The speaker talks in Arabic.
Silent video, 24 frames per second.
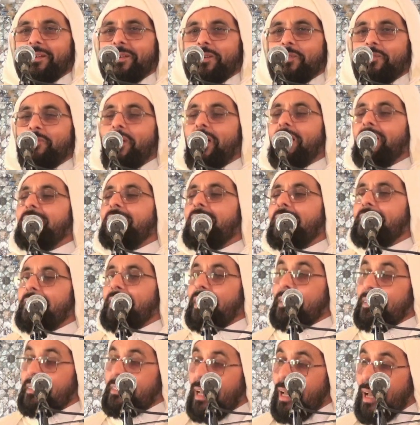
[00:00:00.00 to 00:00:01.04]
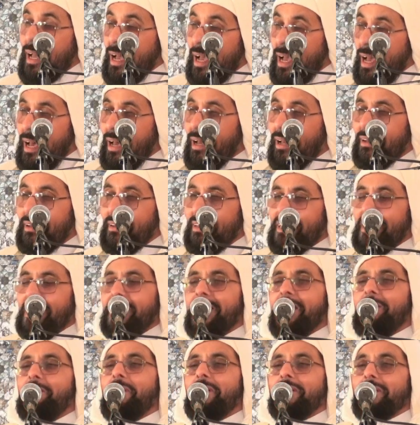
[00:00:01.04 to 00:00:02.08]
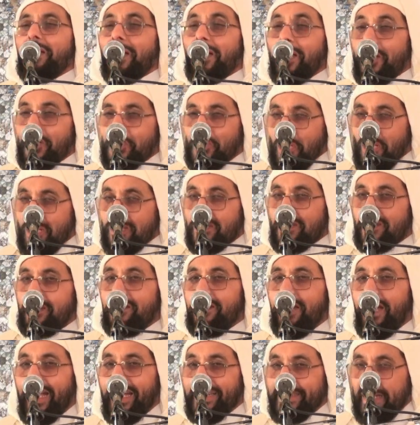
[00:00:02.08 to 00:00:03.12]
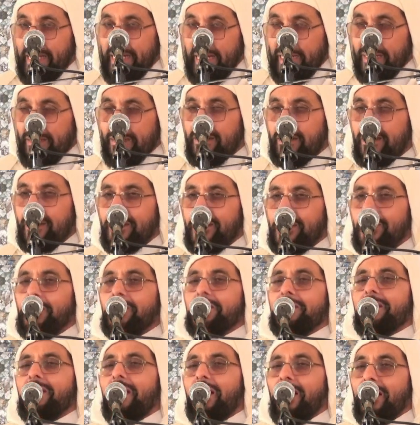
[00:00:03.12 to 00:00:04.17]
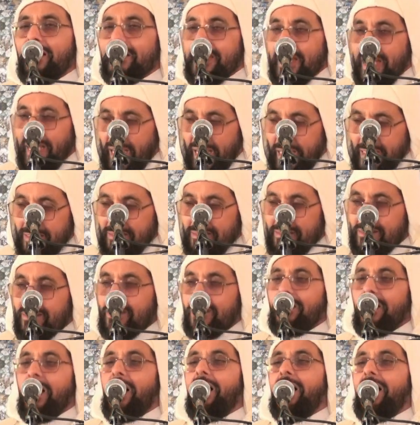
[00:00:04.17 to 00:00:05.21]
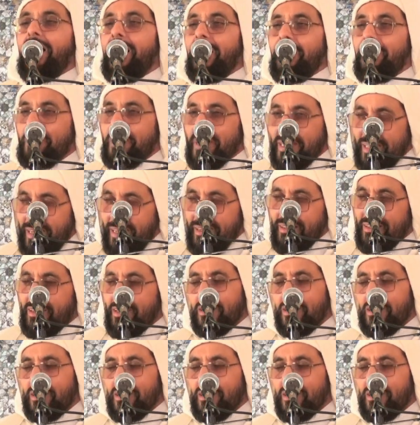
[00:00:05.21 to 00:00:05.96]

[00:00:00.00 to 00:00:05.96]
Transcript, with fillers: فأنت ترتاح حينما ترى شخصا عدلا صادقا ضامنا